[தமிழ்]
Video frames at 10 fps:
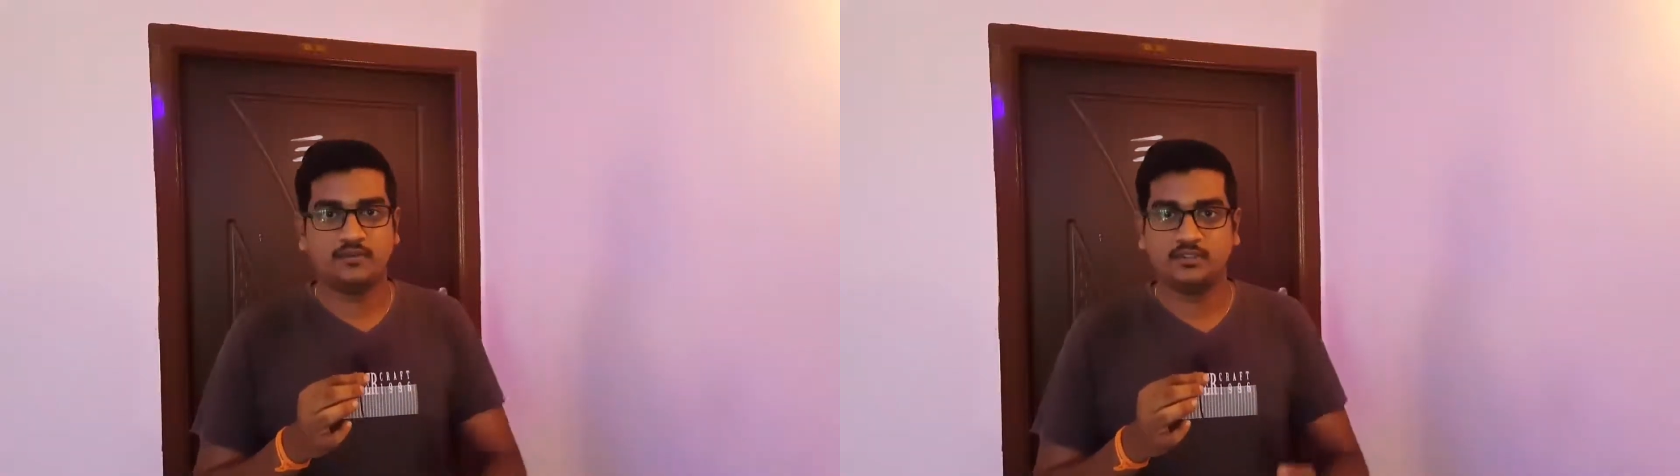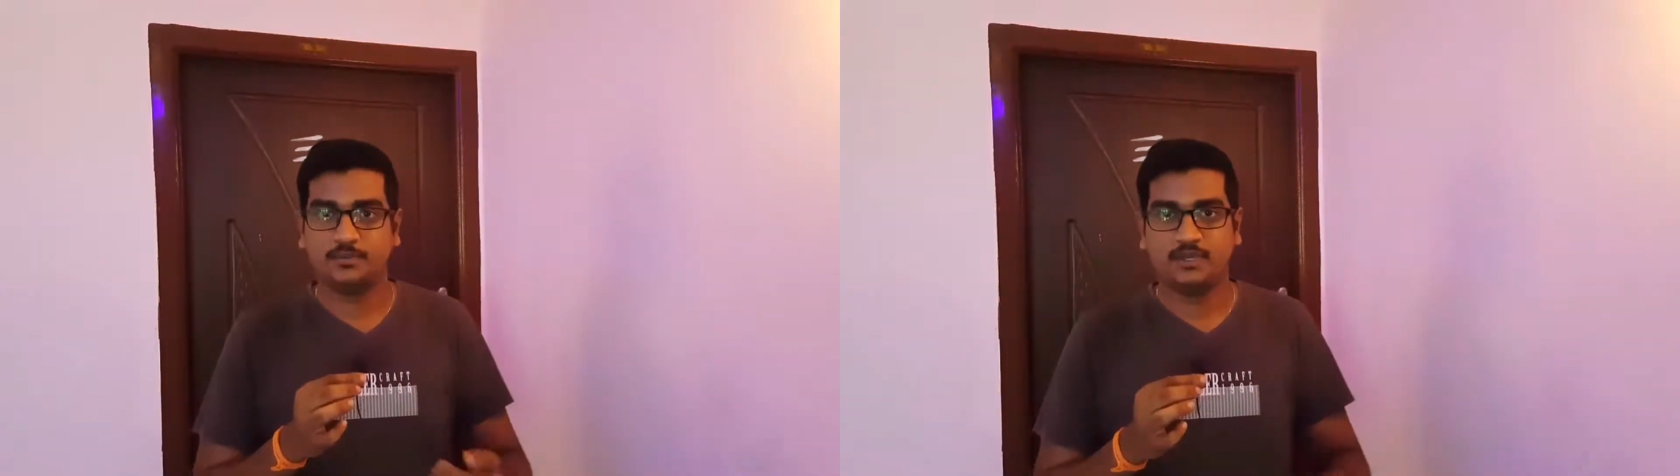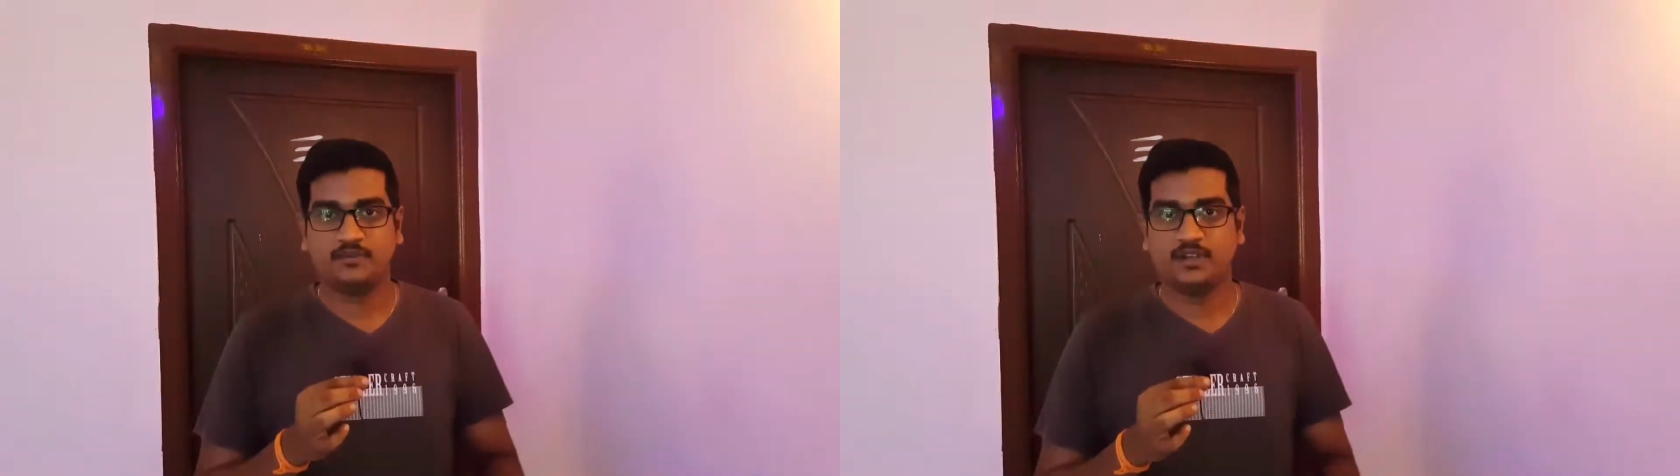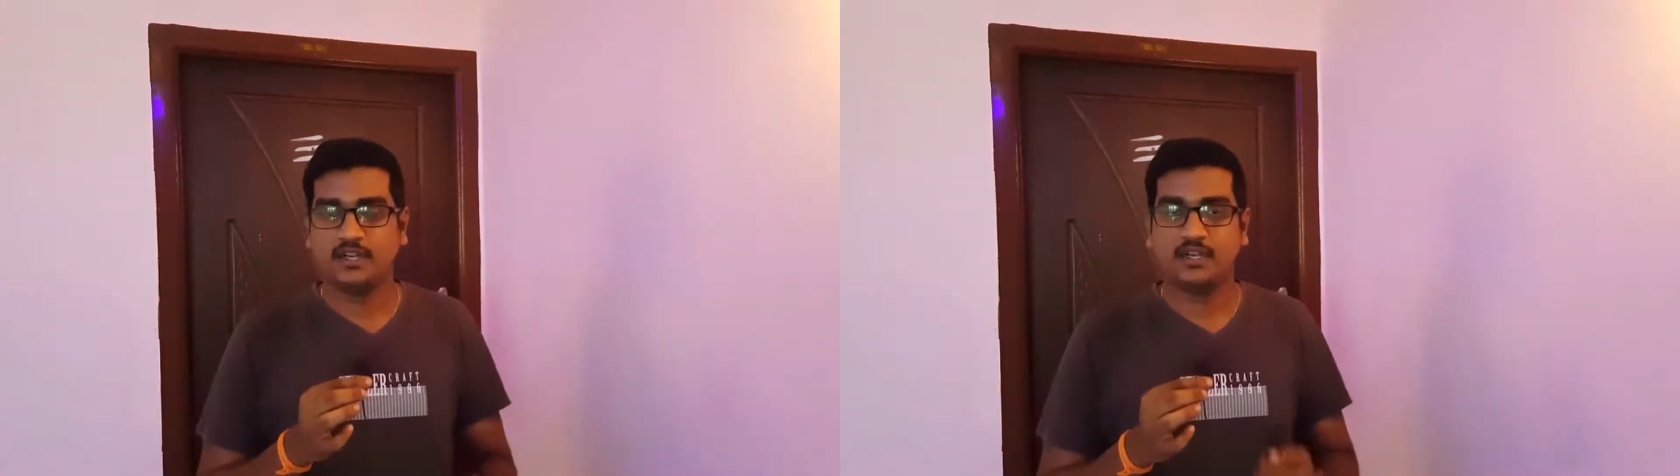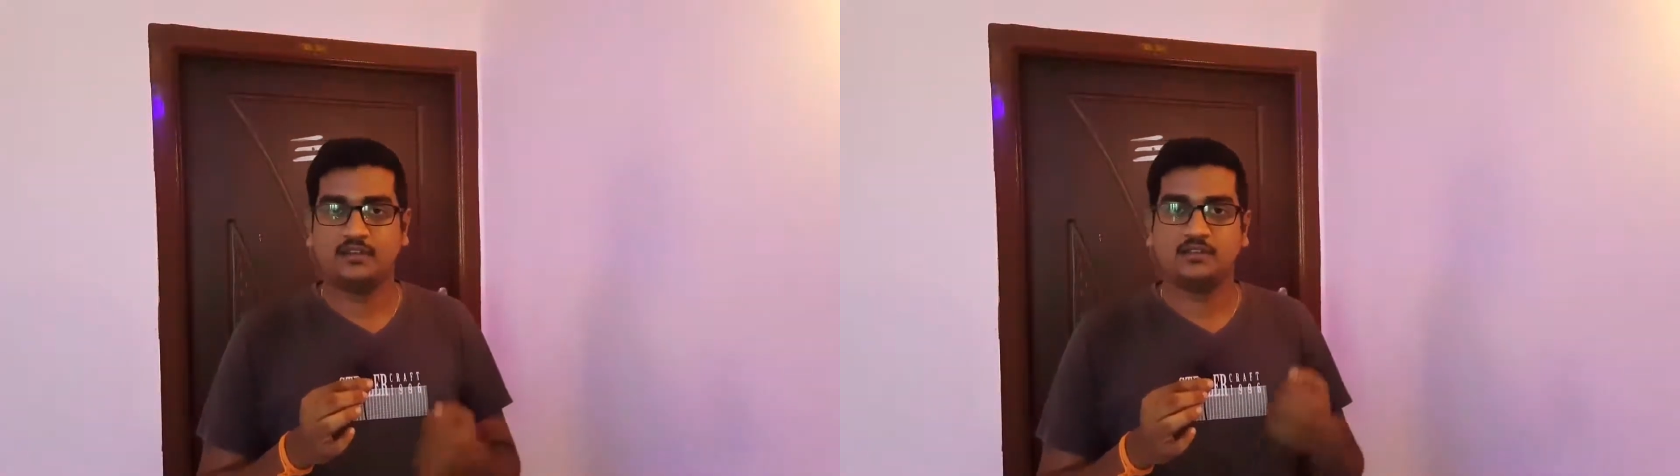இயர் வந்து
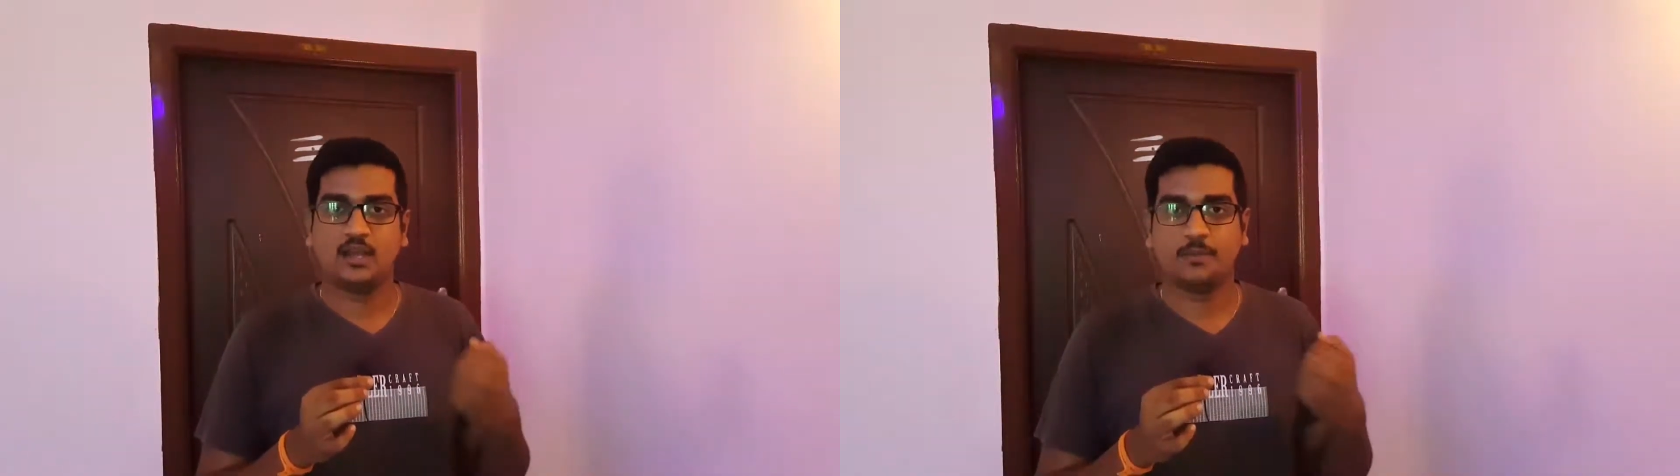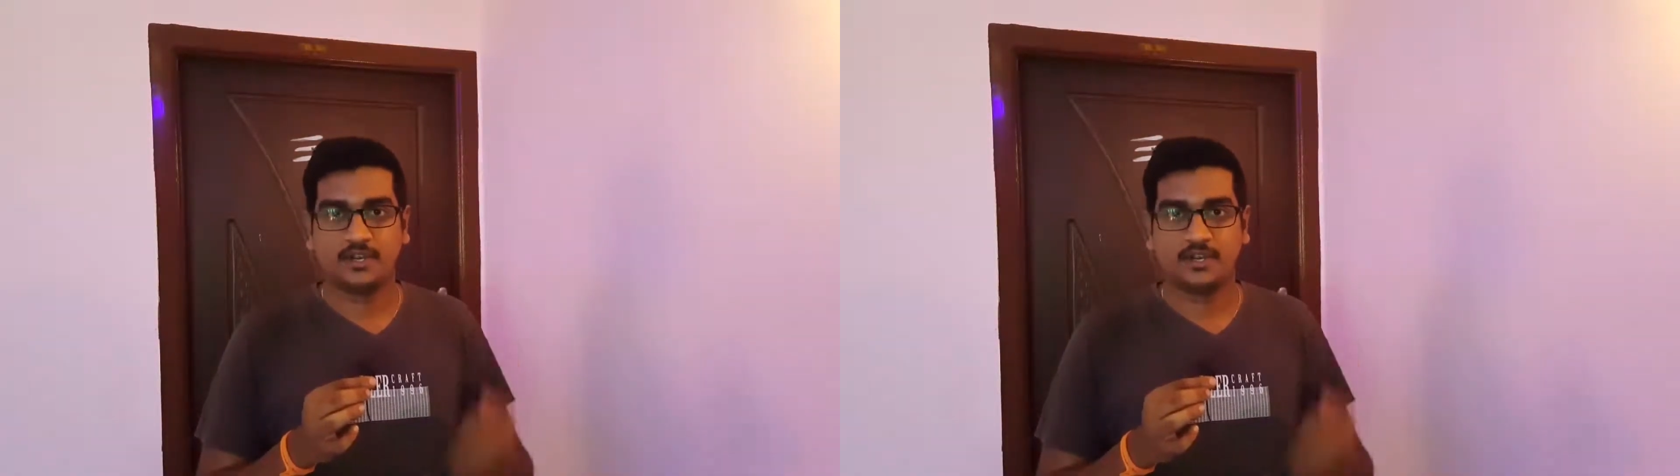பிட்வீனில் நீங்கள் வந்து